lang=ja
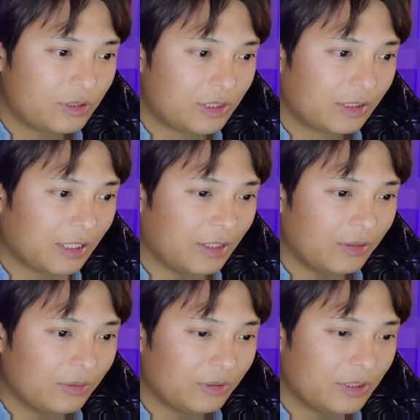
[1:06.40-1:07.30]
した大
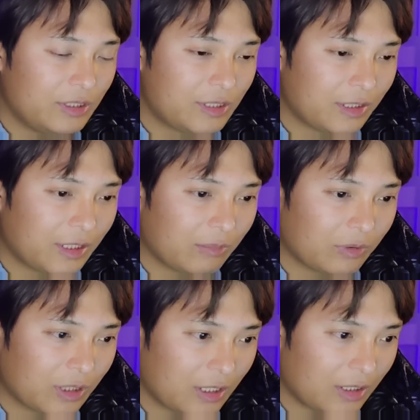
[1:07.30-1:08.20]
量の
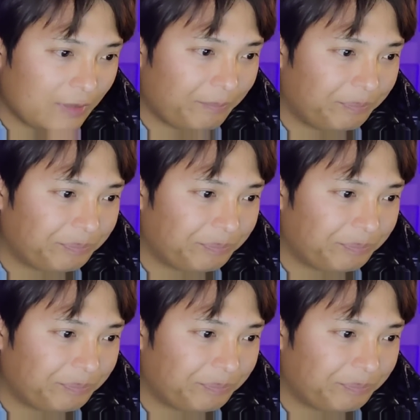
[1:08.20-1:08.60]
イーサリアムが、